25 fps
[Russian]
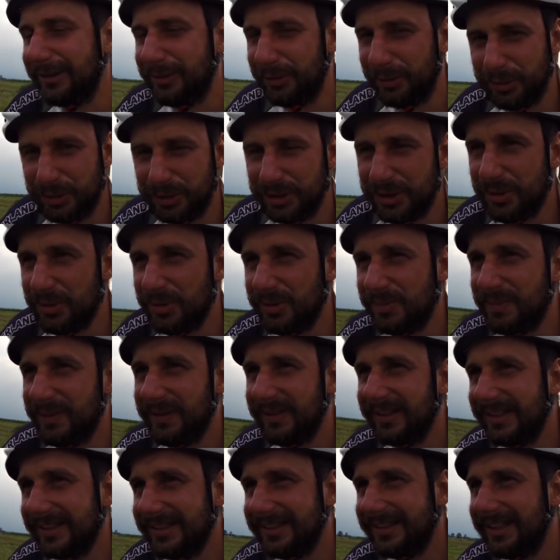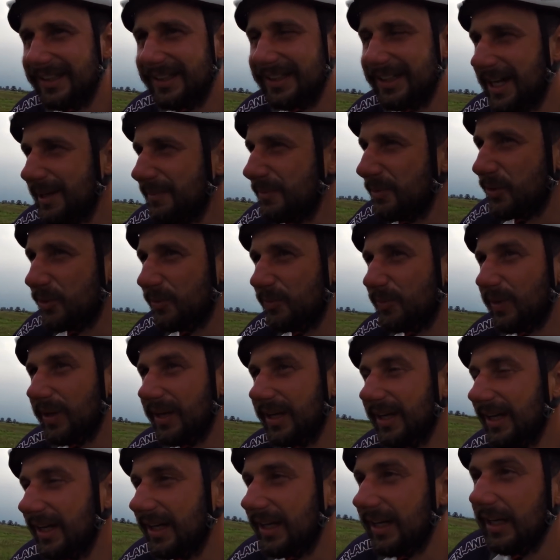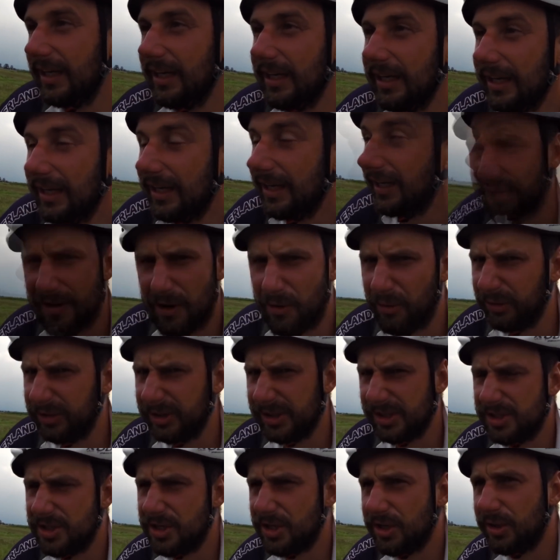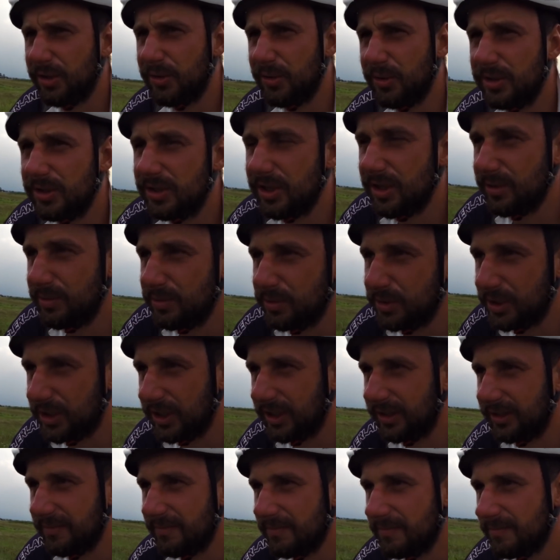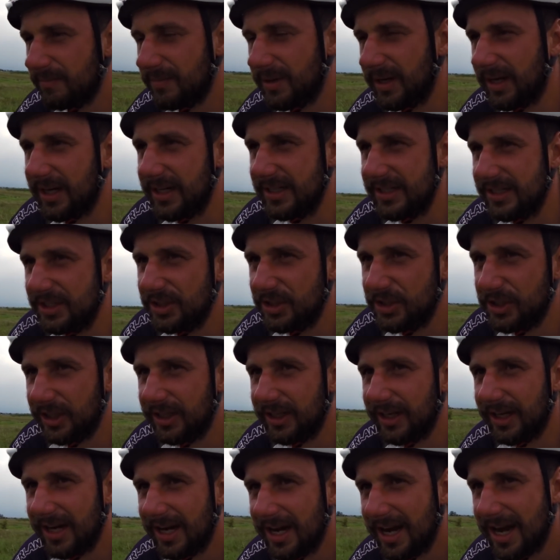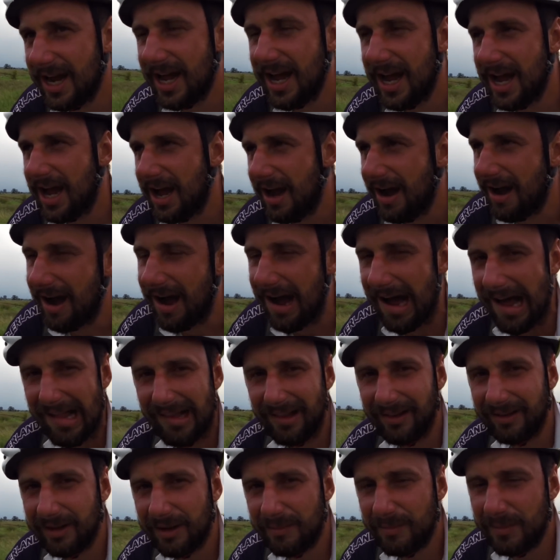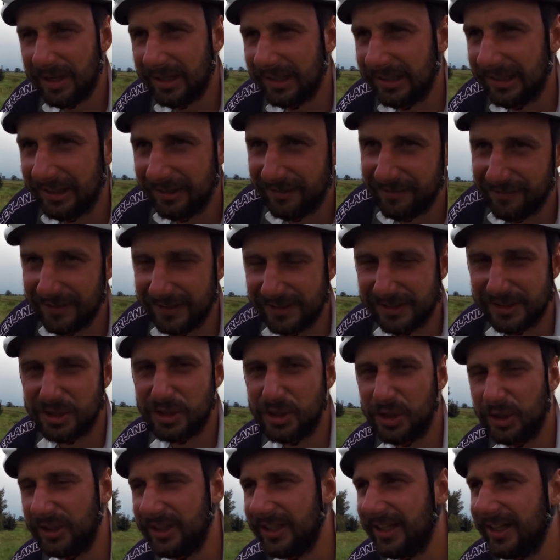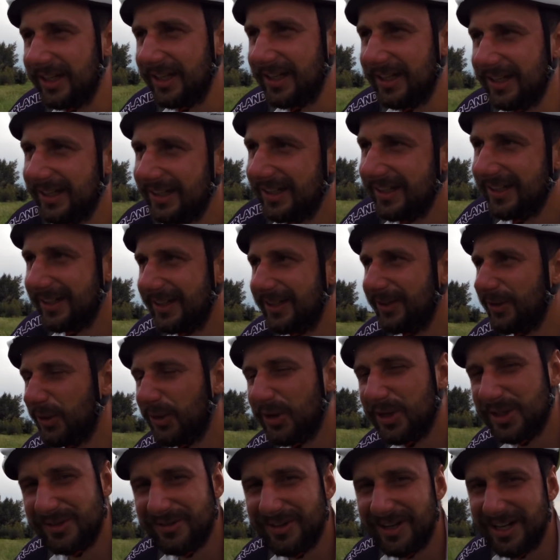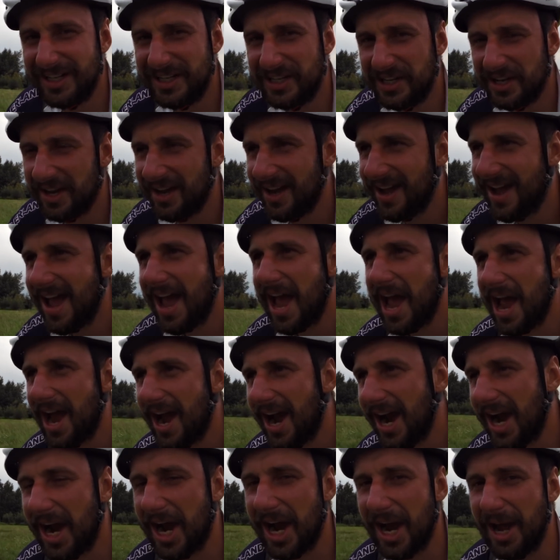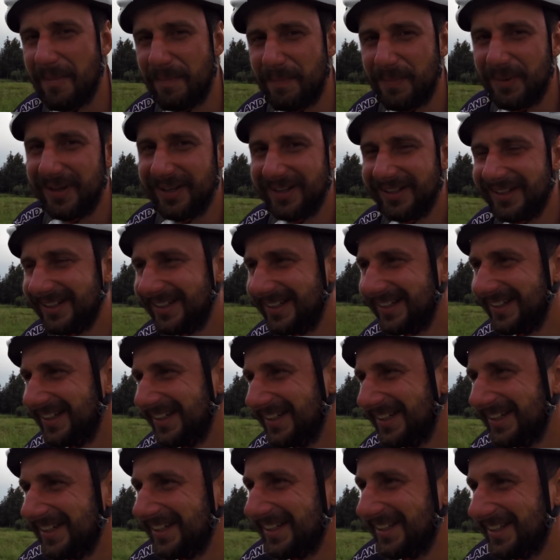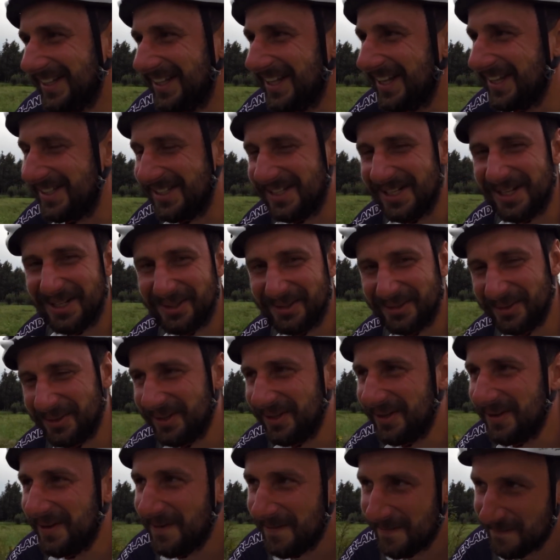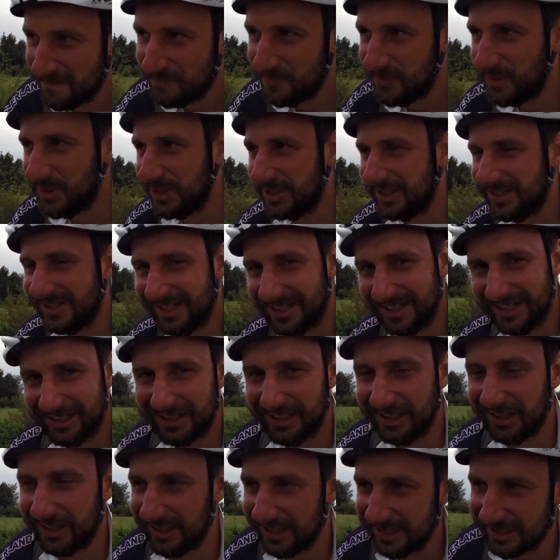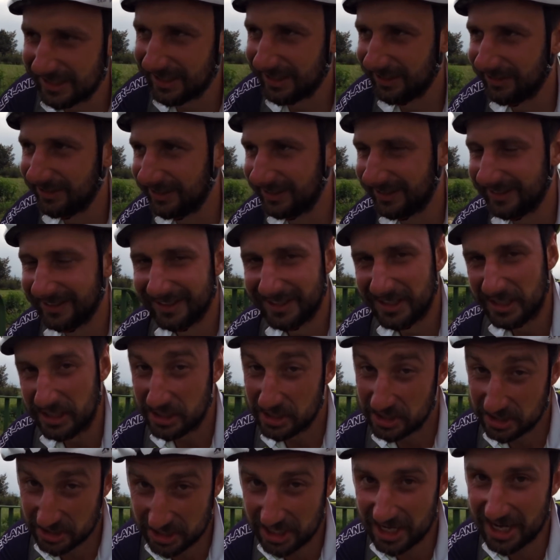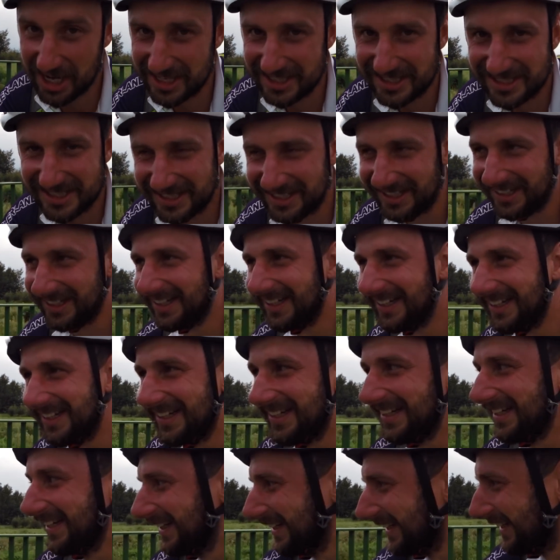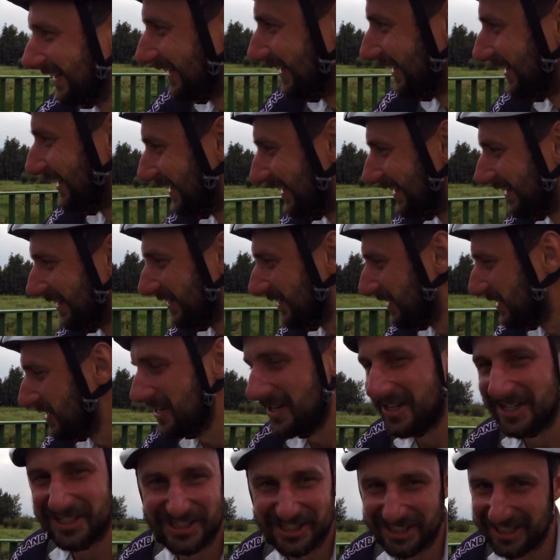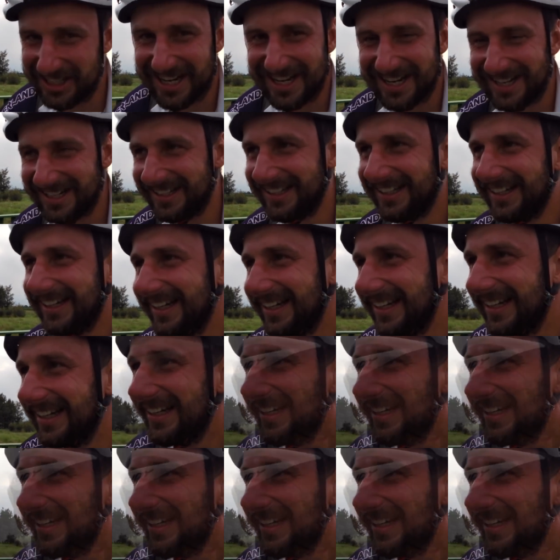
А тут уже не успел достать камеру, проехали в какой-то очередной деревушек магазинчик. Алкомаркет 24, но название Happy. Для тех, кто не знает английского, это счастье. Шикарно.